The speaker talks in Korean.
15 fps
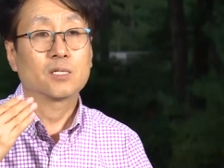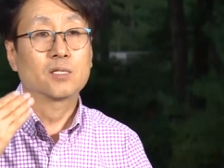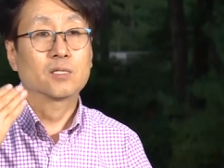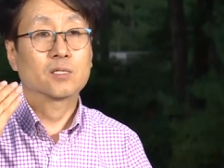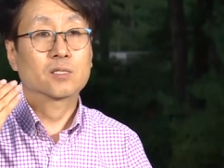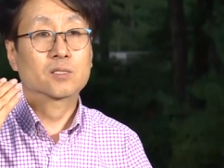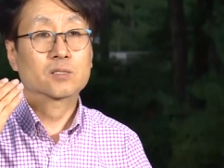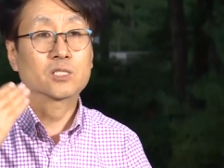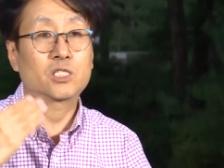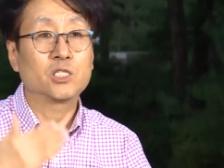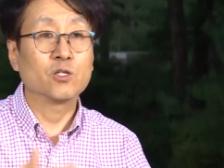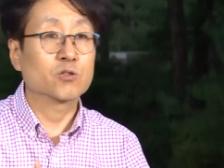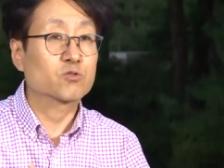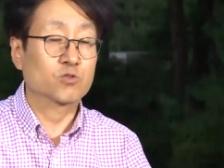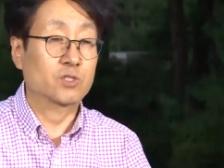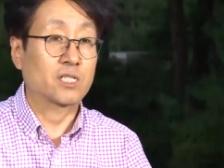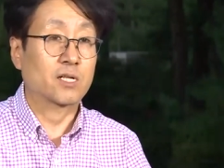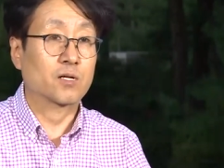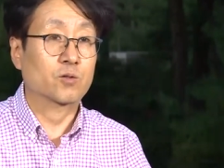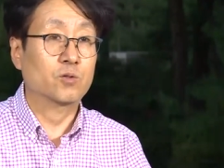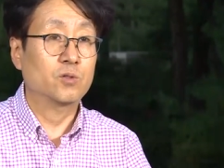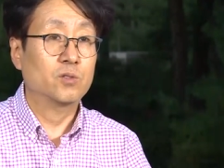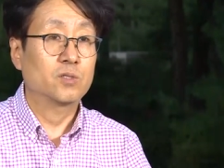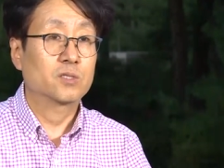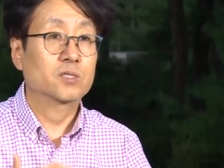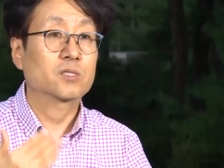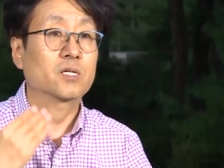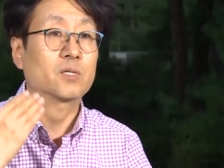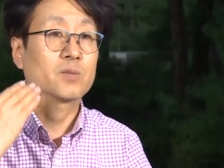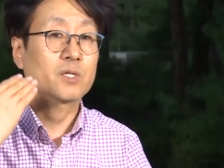어, 기억도 잘하고
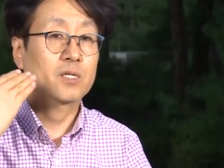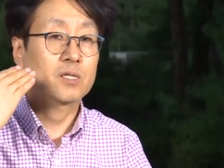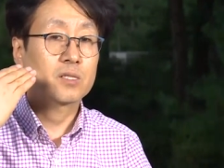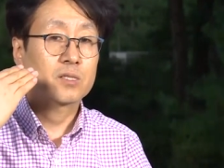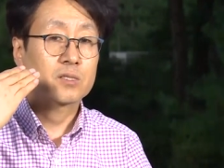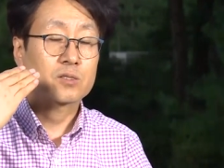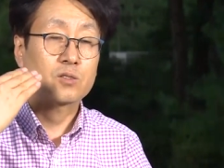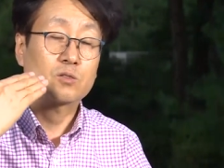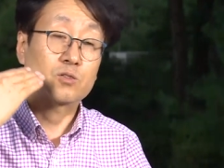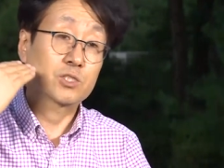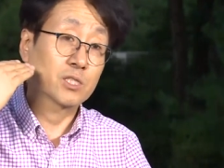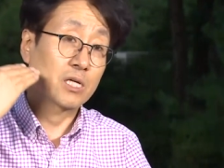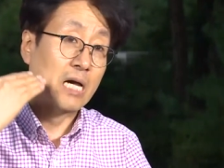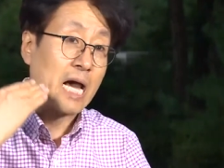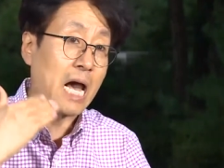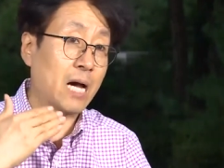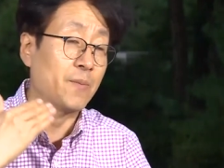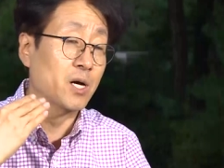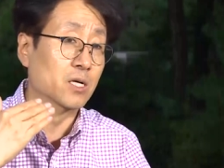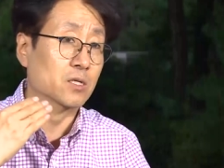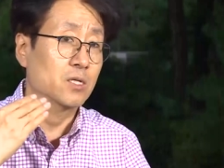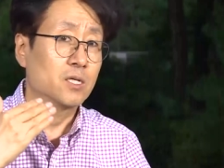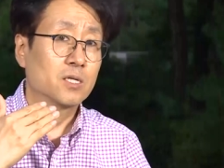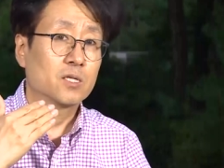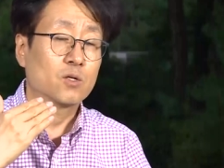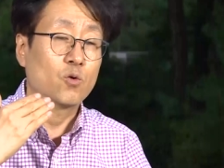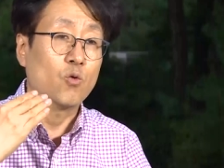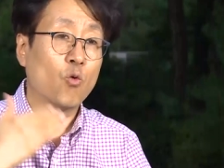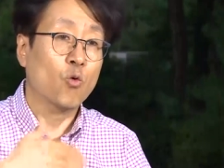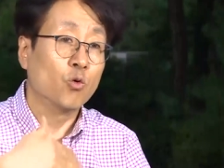그다음에 그것이 아마
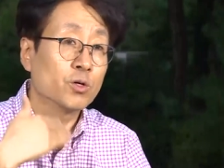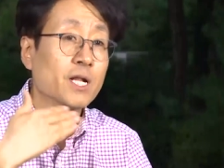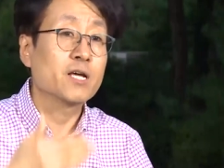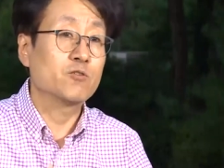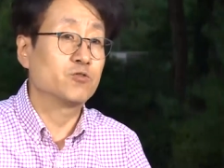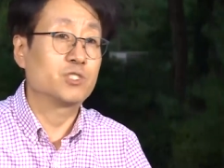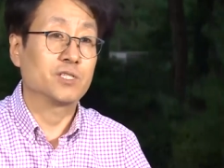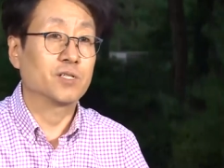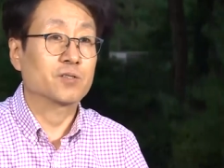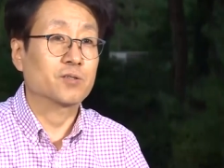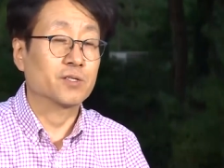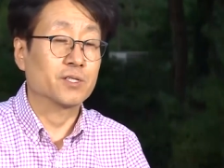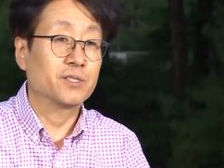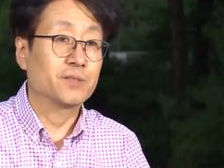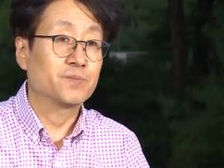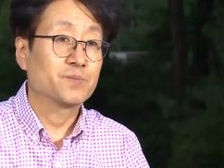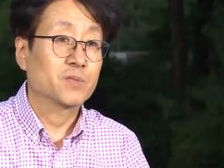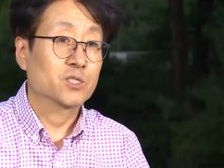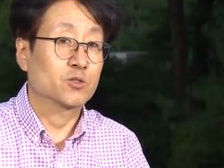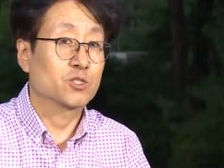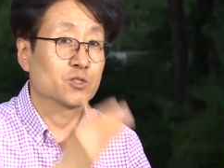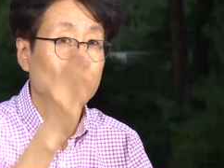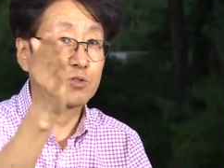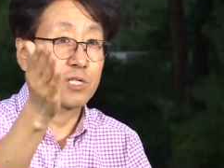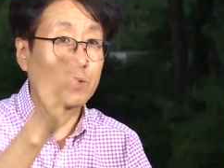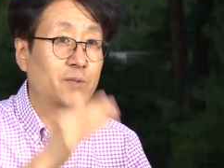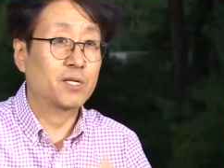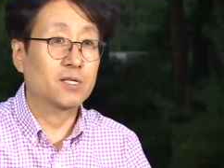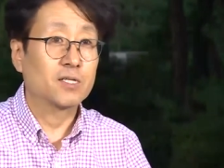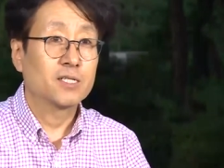오래 유지될 거예요. 저 친구도
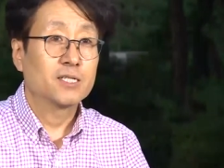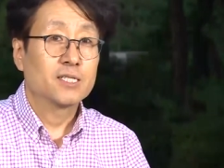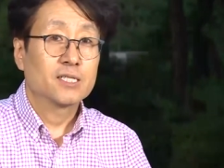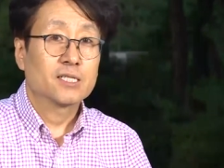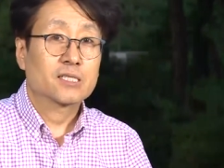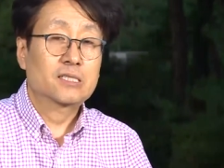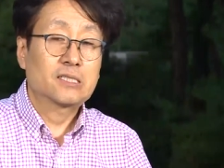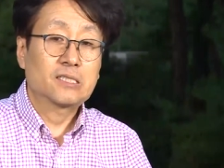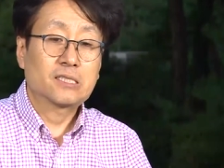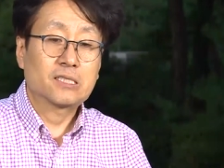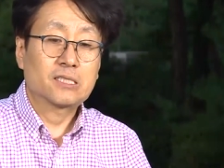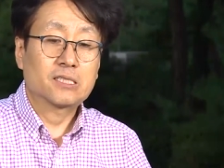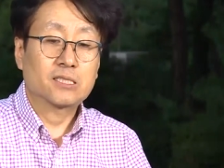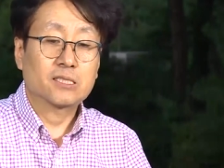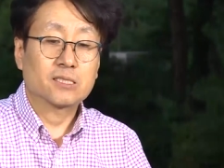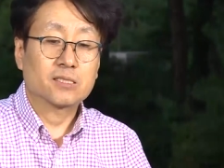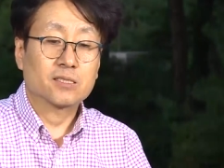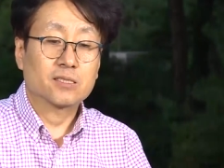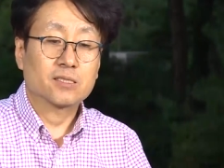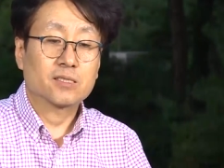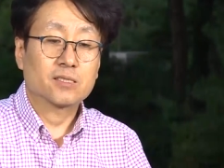아마 그